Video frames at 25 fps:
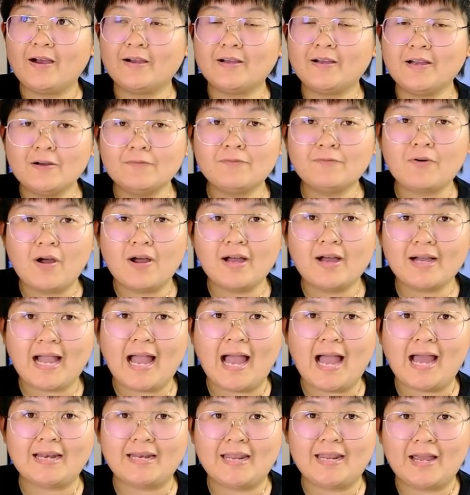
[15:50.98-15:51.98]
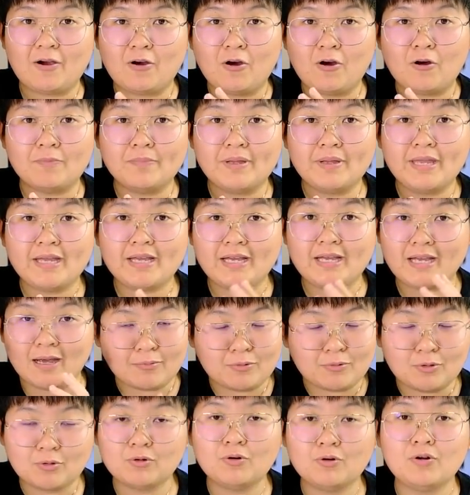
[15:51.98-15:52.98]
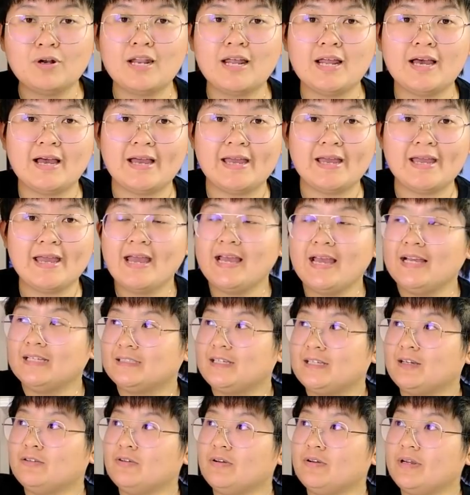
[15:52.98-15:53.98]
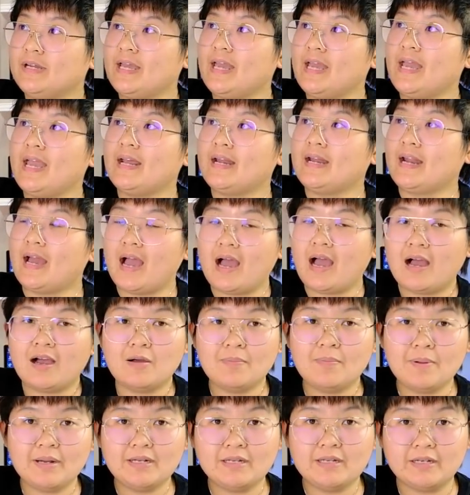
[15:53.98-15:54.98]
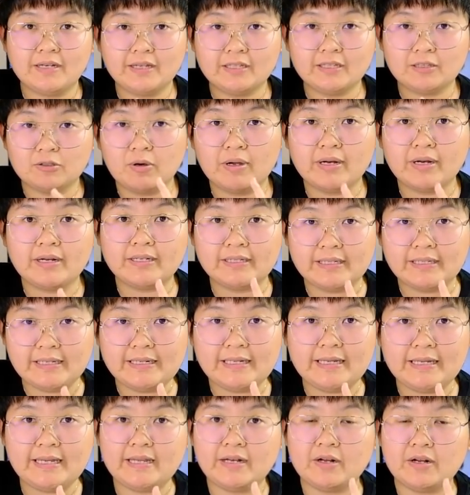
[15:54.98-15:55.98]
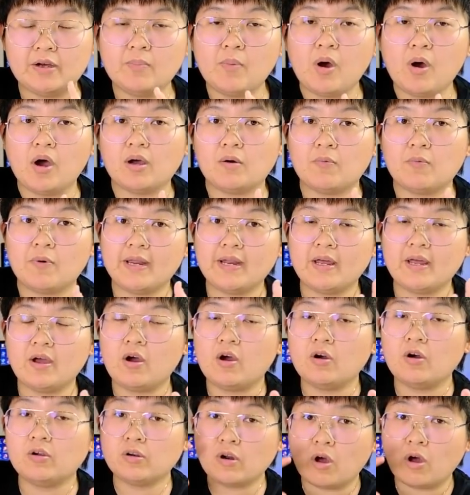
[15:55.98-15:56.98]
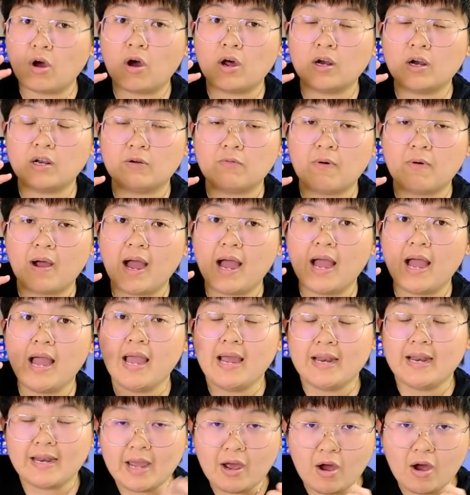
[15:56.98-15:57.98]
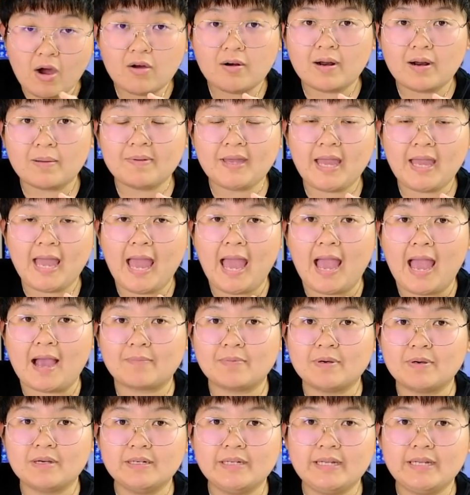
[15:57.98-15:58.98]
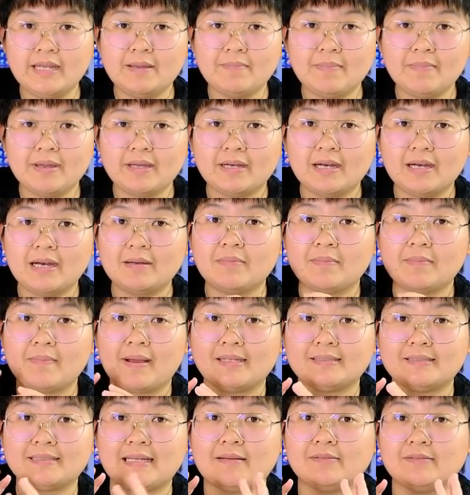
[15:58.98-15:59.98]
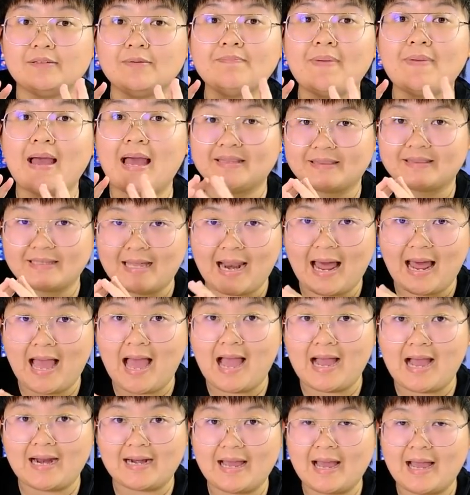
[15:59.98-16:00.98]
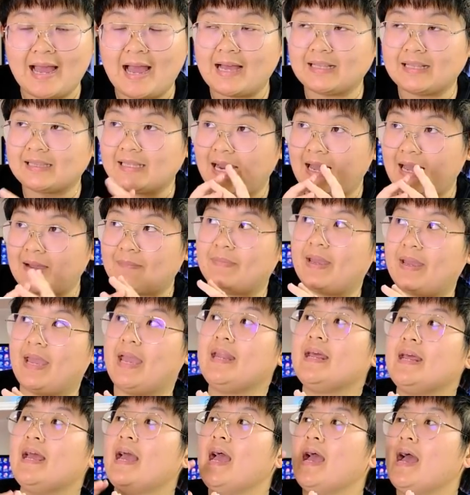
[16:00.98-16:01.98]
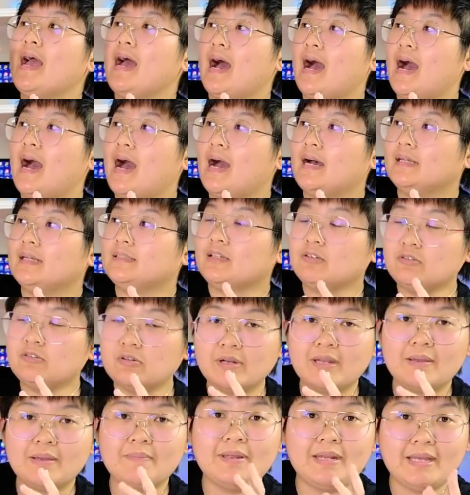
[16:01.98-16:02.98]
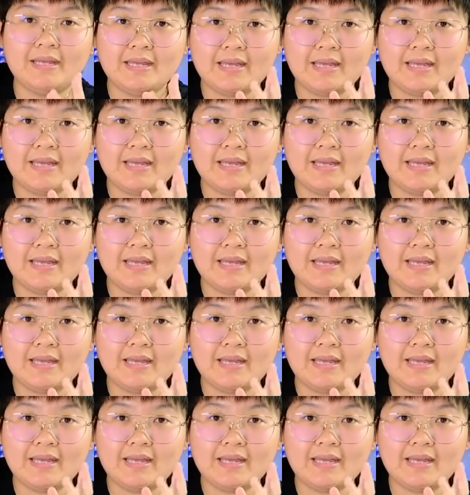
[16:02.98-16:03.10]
เครื่องฟอกอากาศเนี่ยของมีเกือบทุกรุ่นเลยเจ้าตัวนี้เองนะคะก็เป็นถืออีกตัวหนึ่งที่ดีเนาะเหมาะเอาไว้ในห้องนอนหรือว่าในห้องรับแขกพื้นที่ไม่เกินประมาณ38ตารางเมตรเจ้าตัวนี้มี